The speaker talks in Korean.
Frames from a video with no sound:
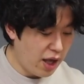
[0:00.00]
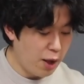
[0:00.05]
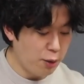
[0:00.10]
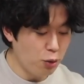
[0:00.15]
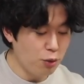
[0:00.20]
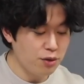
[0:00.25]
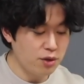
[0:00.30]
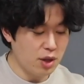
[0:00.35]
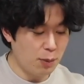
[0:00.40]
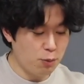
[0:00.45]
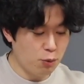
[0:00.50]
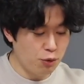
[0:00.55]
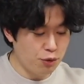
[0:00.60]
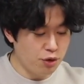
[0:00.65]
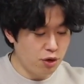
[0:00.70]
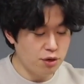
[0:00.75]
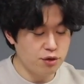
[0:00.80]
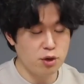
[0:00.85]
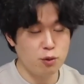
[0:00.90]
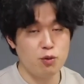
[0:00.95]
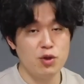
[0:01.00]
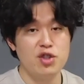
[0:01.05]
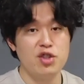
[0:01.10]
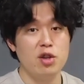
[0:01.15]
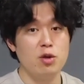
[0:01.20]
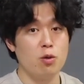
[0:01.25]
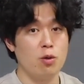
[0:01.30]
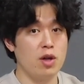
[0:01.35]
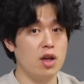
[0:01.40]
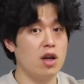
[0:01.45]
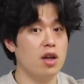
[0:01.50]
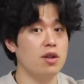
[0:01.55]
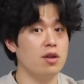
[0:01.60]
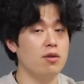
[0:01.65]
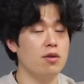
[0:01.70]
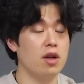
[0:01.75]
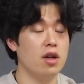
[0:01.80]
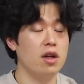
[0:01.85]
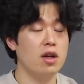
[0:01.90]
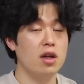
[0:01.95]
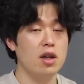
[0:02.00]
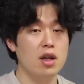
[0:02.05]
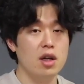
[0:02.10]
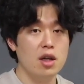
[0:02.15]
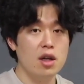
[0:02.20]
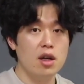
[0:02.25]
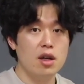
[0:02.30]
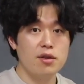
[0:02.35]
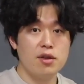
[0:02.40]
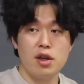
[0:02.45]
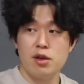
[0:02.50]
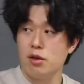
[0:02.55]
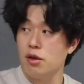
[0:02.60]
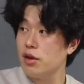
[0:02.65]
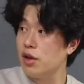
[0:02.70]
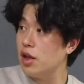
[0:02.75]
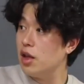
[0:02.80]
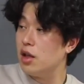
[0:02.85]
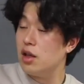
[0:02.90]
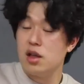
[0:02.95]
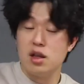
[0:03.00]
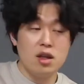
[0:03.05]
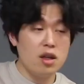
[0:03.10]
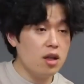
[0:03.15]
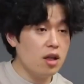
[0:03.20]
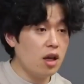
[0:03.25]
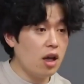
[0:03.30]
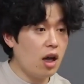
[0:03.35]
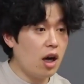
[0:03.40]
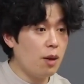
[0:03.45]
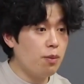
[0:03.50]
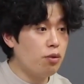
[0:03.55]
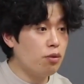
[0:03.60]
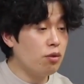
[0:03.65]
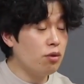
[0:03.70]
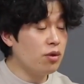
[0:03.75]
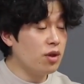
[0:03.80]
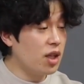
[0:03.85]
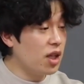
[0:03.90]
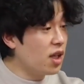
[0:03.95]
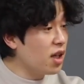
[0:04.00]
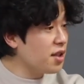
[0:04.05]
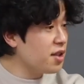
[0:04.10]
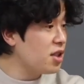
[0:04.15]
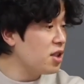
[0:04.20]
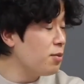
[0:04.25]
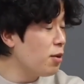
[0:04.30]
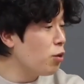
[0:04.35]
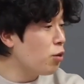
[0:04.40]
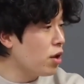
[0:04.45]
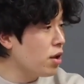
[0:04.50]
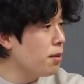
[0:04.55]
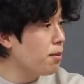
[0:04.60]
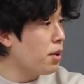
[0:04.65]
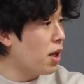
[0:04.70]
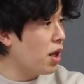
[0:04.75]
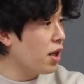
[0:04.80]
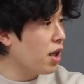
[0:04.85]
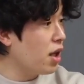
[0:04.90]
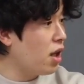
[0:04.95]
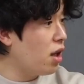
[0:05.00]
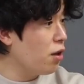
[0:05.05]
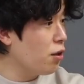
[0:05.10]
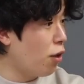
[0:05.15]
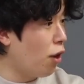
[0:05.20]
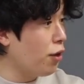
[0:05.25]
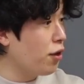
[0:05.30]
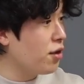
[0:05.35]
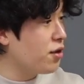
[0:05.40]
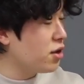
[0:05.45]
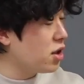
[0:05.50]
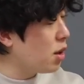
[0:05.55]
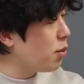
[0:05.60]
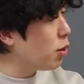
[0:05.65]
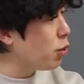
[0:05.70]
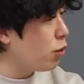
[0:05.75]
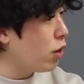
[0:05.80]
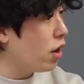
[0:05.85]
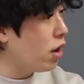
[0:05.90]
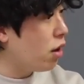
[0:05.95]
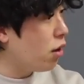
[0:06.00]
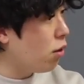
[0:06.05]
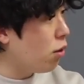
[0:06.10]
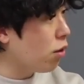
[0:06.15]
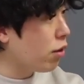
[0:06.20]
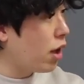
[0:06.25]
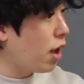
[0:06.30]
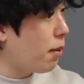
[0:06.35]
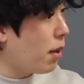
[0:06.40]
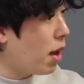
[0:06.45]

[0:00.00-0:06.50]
애 손을 잡고서 이제 위층으로 올라가는 거야. 자, 여기 앞으로 네가 쓰면 되는 방이야. 여기서 지내면 돼. 오케이